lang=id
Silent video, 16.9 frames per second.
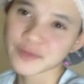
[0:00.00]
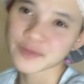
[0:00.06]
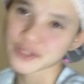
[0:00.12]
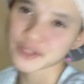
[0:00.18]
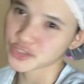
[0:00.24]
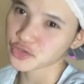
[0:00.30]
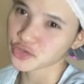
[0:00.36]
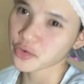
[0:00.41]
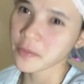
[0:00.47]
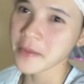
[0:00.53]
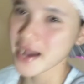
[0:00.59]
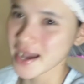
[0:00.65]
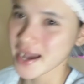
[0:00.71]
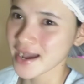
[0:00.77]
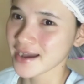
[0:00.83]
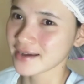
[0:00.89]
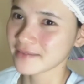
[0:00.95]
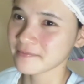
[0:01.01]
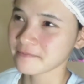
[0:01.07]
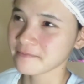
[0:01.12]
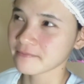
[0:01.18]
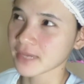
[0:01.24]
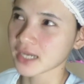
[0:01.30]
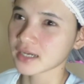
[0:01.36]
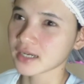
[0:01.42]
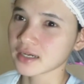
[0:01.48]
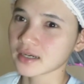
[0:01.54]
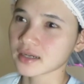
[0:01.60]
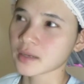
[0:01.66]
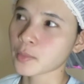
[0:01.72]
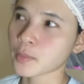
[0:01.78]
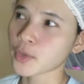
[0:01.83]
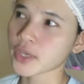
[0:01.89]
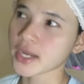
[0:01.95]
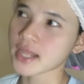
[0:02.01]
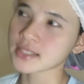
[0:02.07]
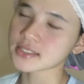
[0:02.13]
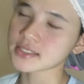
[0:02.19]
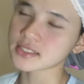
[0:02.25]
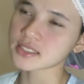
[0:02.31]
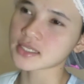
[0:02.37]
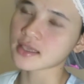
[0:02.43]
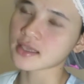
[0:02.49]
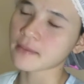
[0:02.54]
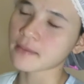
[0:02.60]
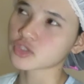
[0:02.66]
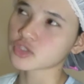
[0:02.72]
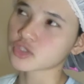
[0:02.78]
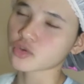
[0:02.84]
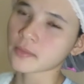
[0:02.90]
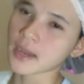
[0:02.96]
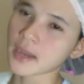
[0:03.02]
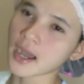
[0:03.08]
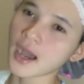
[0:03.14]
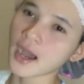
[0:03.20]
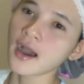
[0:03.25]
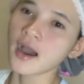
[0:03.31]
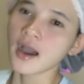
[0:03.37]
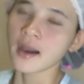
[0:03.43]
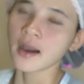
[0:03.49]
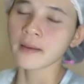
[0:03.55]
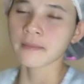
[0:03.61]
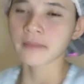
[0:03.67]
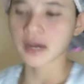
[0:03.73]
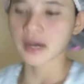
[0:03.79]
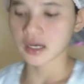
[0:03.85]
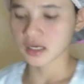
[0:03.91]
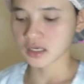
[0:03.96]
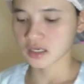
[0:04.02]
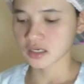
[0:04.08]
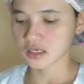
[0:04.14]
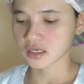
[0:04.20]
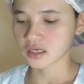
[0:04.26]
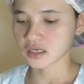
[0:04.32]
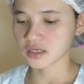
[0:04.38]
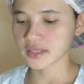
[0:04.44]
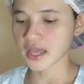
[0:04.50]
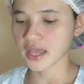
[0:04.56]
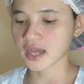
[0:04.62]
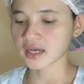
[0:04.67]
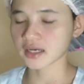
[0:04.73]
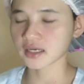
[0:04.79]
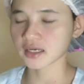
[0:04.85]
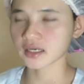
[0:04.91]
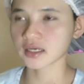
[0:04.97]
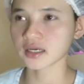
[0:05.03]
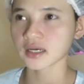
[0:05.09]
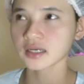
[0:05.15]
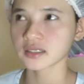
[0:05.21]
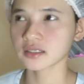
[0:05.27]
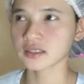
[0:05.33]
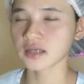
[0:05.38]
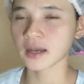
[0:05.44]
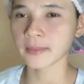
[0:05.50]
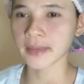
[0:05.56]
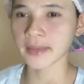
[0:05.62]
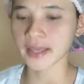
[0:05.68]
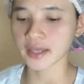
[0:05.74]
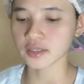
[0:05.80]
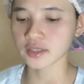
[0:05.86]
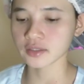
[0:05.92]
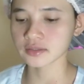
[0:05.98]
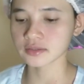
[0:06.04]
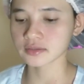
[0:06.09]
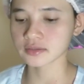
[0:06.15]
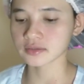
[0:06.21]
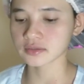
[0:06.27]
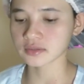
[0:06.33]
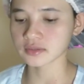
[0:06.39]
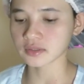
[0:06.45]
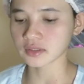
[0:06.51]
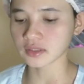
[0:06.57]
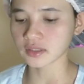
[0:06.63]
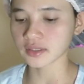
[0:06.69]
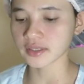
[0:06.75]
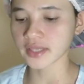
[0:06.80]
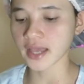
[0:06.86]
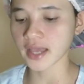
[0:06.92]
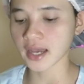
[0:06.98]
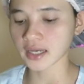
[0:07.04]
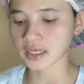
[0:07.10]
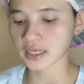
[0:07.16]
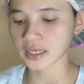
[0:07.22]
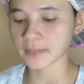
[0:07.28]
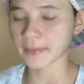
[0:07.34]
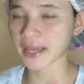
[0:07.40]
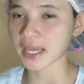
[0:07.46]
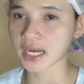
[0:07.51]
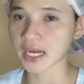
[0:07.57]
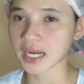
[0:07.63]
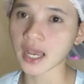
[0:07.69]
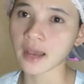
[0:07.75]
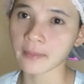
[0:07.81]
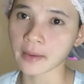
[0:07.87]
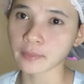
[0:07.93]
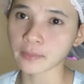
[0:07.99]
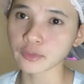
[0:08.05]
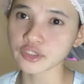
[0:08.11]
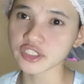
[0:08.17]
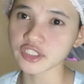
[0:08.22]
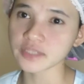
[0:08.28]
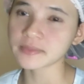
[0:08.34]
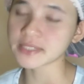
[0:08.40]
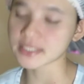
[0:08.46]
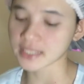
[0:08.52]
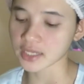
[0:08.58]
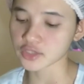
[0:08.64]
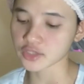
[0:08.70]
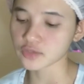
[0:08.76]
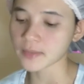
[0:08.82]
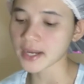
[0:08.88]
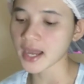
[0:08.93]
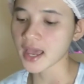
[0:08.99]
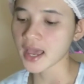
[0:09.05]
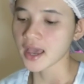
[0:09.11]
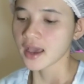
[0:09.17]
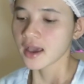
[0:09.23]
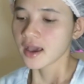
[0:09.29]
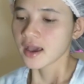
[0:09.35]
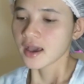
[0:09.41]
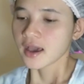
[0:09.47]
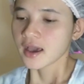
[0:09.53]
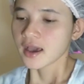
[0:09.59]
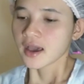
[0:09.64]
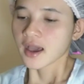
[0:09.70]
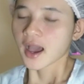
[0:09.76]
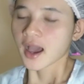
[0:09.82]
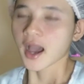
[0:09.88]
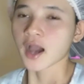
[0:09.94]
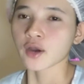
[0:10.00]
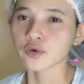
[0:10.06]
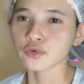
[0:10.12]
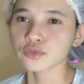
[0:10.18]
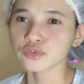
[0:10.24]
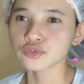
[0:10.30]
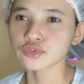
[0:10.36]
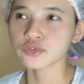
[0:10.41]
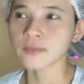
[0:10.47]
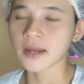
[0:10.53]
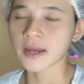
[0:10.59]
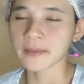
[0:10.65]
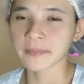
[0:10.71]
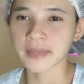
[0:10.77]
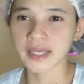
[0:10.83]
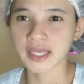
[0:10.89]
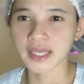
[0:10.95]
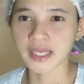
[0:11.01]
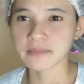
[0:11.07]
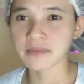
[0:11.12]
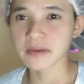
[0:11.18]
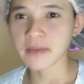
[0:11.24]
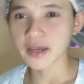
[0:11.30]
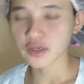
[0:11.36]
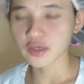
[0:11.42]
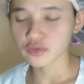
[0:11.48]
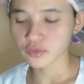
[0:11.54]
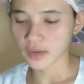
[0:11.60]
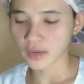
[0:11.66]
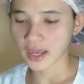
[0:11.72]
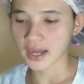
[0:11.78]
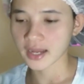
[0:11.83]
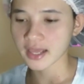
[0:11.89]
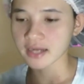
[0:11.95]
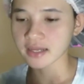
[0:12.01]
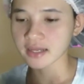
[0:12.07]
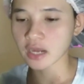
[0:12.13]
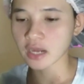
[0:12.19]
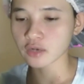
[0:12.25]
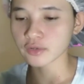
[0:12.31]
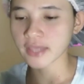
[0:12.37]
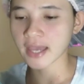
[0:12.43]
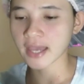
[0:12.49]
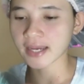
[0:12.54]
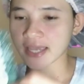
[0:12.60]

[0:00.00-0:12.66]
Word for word: mesti coba uh, kemungkinan sih mencoba uh, yang uh, apa ya uh, yang merek apapun sih bisa cuman aku cuman pengen berbagi untuk kalian kalau yang